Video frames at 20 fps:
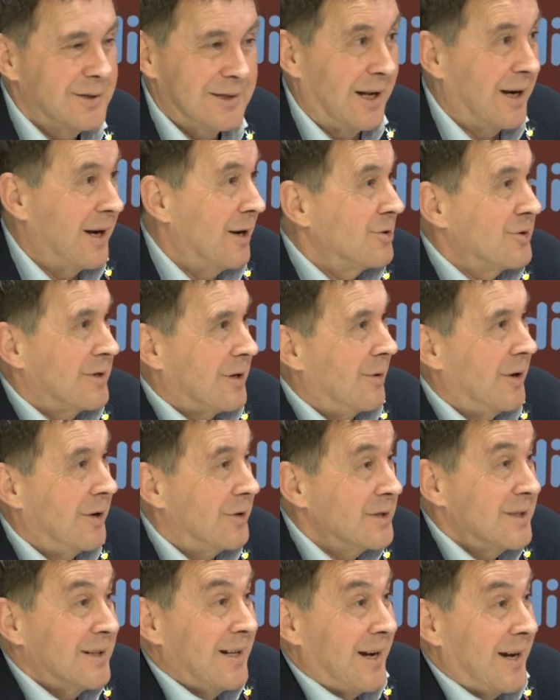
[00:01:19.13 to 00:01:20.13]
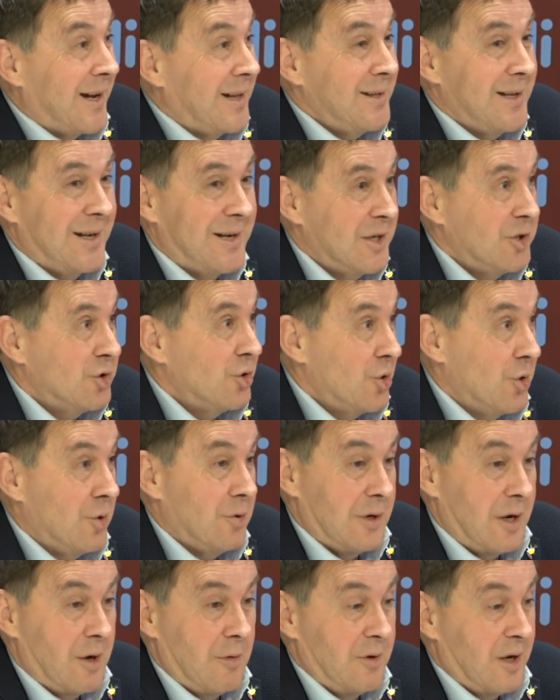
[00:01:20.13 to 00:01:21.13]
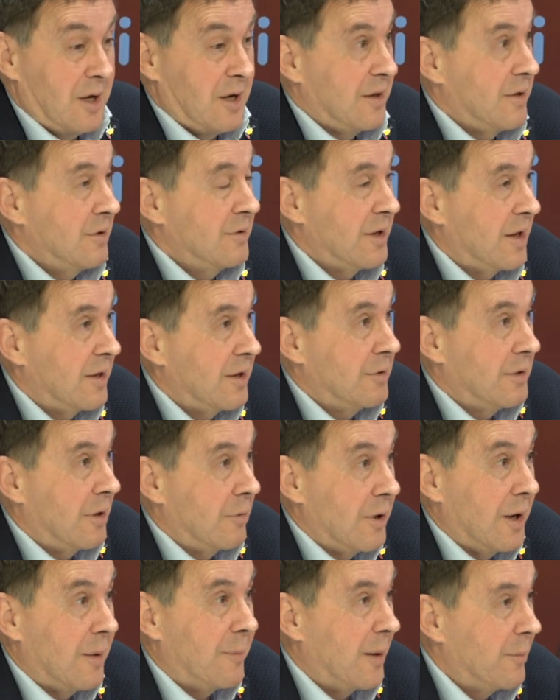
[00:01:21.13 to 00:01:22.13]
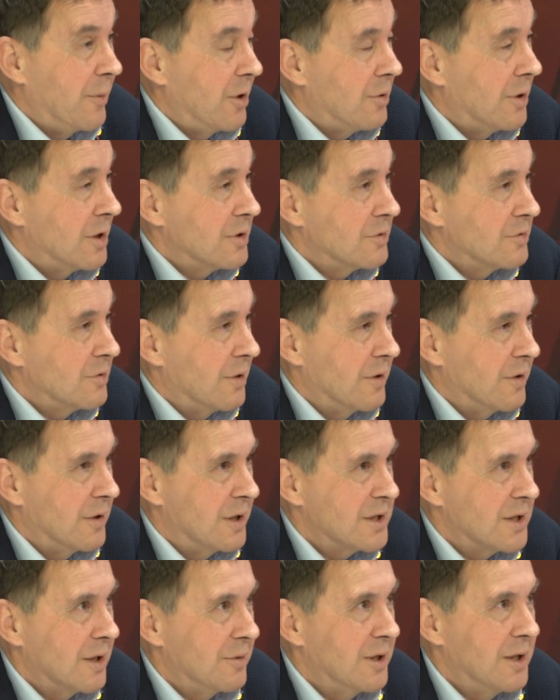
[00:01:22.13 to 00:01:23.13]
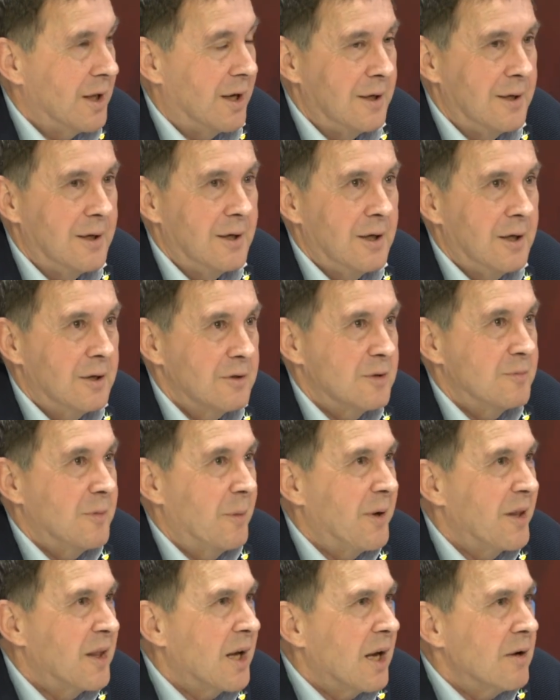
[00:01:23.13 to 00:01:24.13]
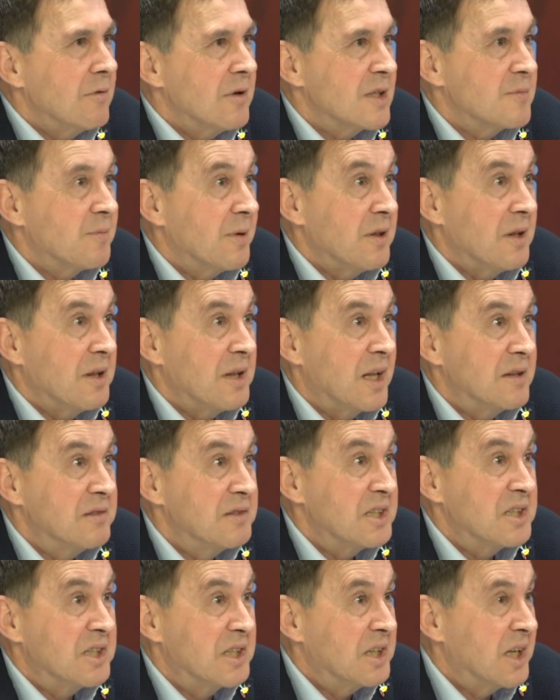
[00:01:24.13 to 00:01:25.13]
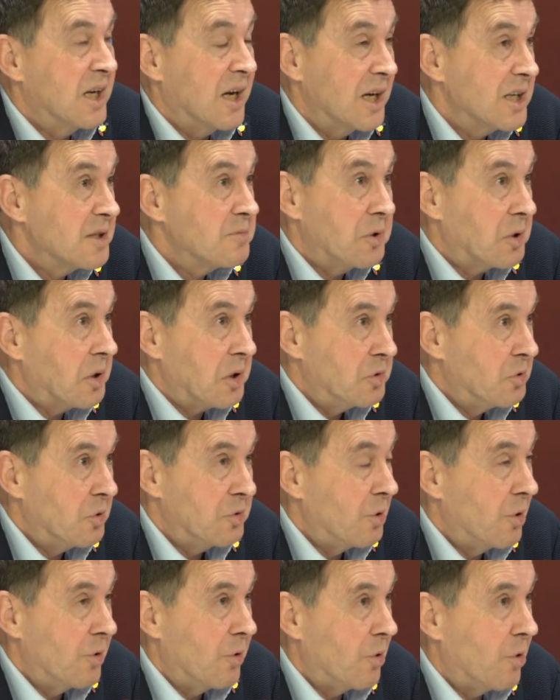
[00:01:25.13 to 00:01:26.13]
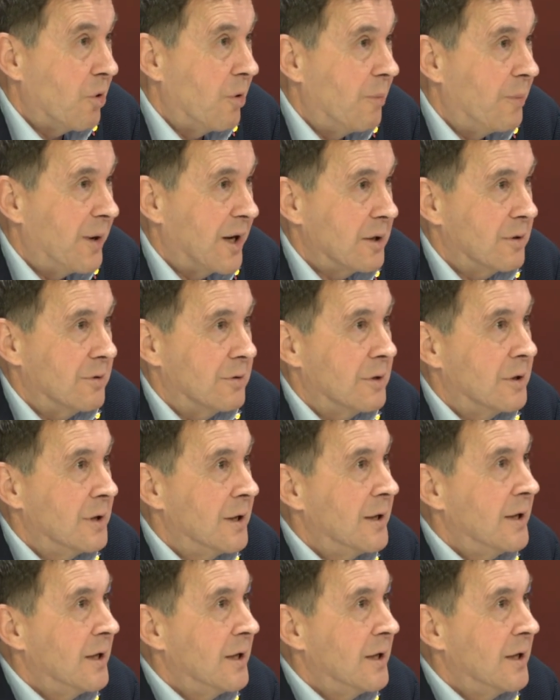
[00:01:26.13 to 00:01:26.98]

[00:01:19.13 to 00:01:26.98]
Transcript: los trabajadores tendrán derecho, no, la obligación de hacer una huelga para mejorar sus condiciones de vida. Entonces, me parece que hay una especie de antisindicalismo que yo no lo comparto.